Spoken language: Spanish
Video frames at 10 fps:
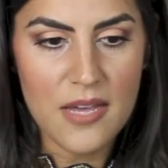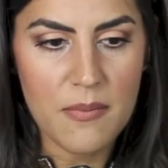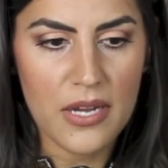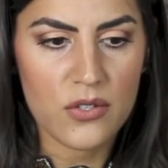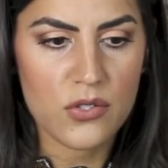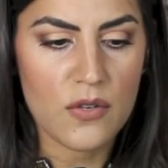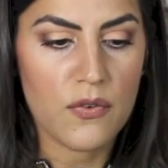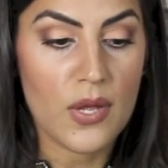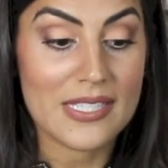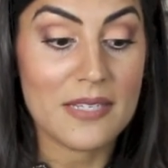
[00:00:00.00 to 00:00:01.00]
Microsoft
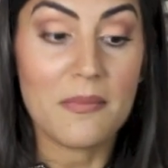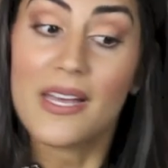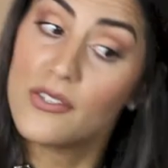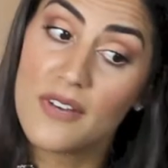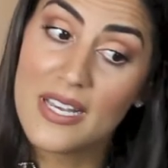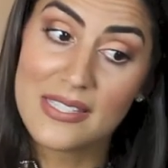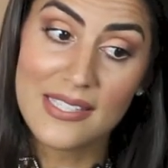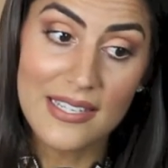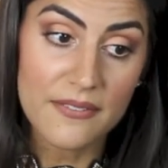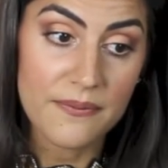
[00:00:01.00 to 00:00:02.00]
lo hace más
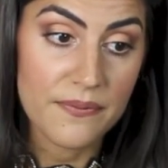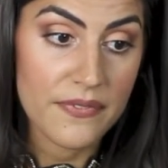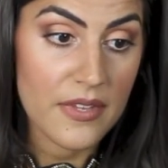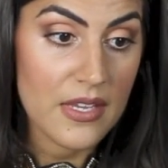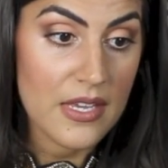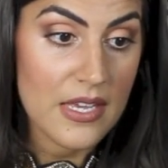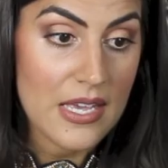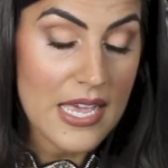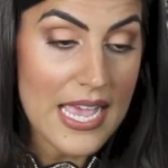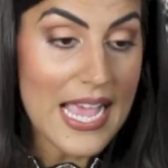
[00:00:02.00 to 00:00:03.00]
fácil.
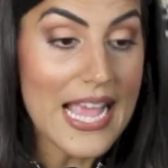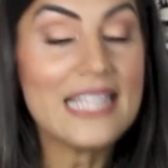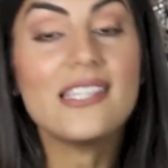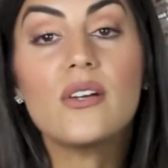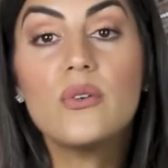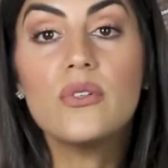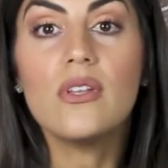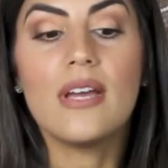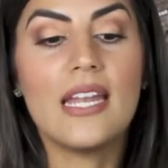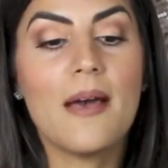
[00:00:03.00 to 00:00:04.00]
El
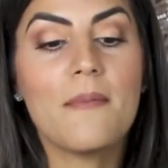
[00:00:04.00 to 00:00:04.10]
segundo era